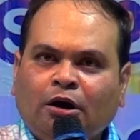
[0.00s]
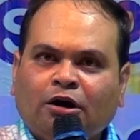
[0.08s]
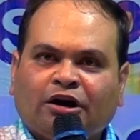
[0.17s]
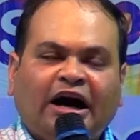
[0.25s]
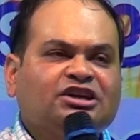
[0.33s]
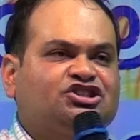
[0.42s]

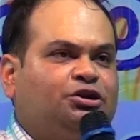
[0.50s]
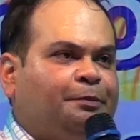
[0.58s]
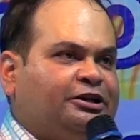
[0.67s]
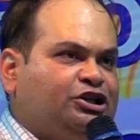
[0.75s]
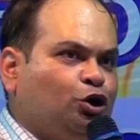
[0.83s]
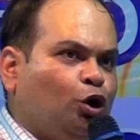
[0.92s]

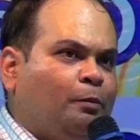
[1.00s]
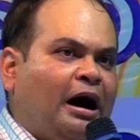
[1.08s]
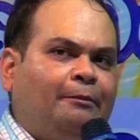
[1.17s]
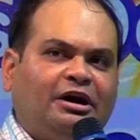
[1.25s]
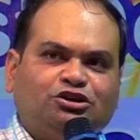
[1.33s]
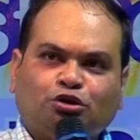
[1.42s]
राष्ट्रपति
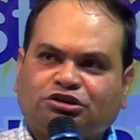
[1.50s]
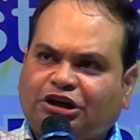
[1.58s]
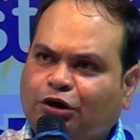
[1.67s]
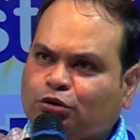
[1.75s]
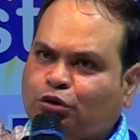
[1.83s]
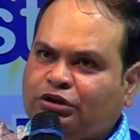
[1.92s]
ओबामा जो
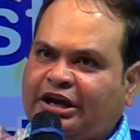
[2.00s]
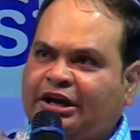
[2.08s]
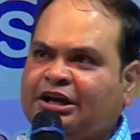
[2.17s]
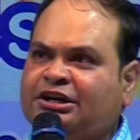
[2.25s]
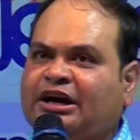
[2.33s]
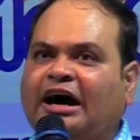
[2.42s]
थे उन्होंने
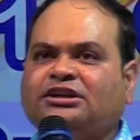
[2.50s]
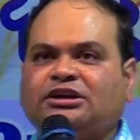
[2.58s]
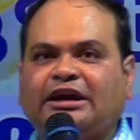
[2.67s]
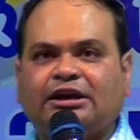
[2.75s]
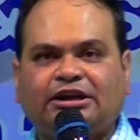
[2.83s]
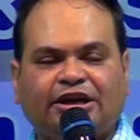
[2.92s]
ईरान
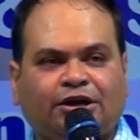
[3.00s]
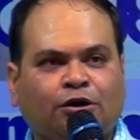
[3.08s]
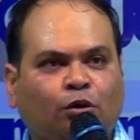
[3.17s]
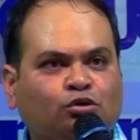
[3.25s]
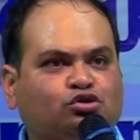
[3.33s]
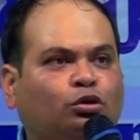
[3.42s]
के लिए
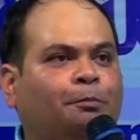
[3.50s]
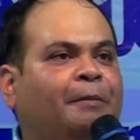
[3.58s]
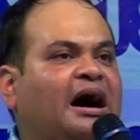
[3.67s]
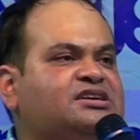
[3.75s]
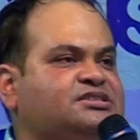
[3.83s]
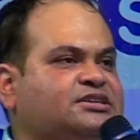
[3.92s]
उसको
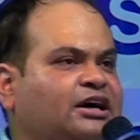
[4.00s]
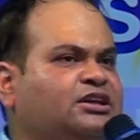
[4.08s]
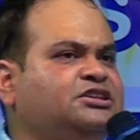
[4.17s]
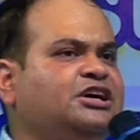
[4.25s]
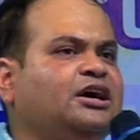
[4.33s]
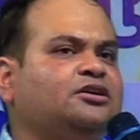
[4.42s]
पास कर
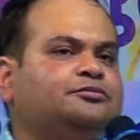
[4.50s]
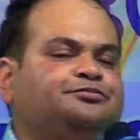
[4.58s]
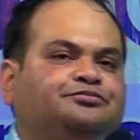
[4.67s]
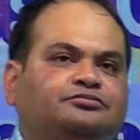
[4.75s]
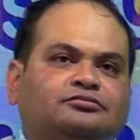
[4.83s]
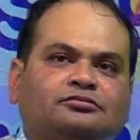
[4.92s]
दिया
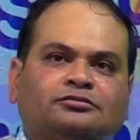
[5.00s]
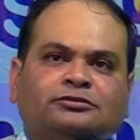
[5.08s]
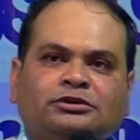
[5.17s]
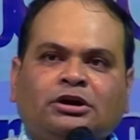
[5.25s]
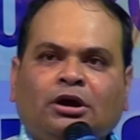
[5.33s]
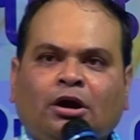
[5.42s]

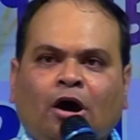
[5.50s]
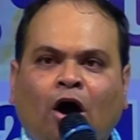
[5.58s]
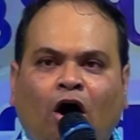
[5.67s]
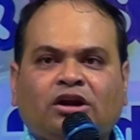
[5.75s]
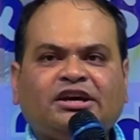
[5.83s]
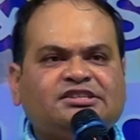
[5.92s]

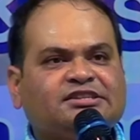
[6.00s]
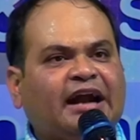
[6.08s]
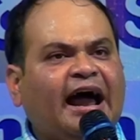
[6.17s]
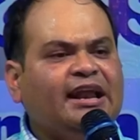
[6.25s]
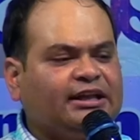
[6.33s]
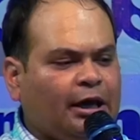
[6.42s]
और
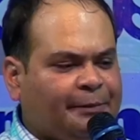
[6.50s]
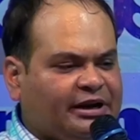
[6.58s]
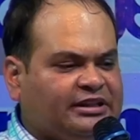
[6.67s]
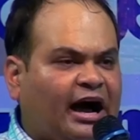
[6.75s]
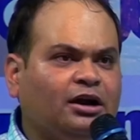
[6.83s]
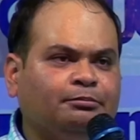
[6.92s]
इसराइल के
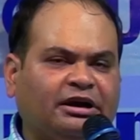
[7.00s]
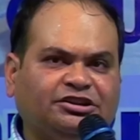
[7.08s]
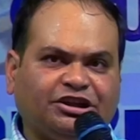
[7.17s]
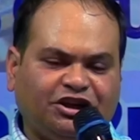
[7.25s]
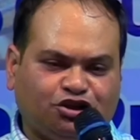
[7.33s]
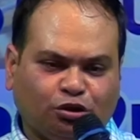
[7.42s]

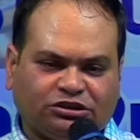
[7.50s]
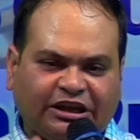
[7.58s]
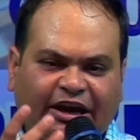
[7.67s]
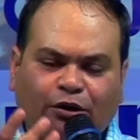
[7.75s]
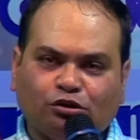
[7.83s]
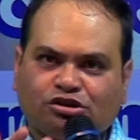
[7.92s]
प्रधानमंत्री जो
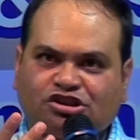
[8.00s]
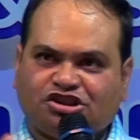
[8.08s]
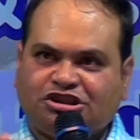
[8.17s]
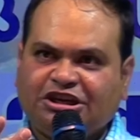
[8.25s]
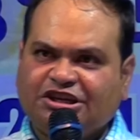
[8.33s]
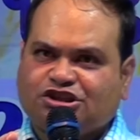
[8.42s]
थे उस
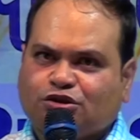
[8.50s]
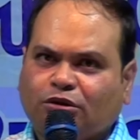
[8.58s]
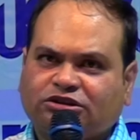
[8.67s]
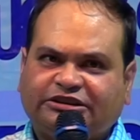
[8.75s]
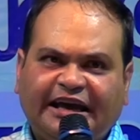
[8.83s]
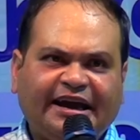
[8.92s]
चीज
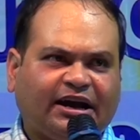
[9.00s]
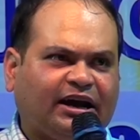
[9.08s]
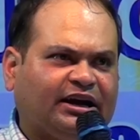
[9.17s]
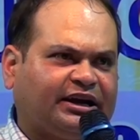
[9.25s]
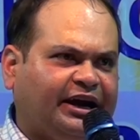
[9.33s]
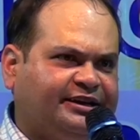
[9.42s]
को देख
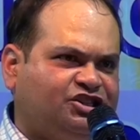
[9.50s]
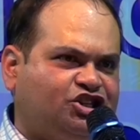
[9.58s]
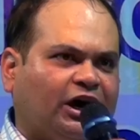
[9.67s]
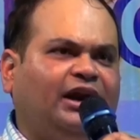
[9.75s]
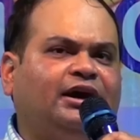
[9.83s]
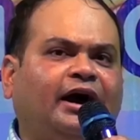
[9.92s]
करके
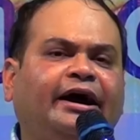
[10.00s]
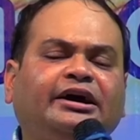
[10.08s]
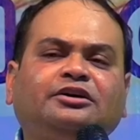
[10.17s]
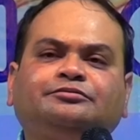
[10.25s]
जल गए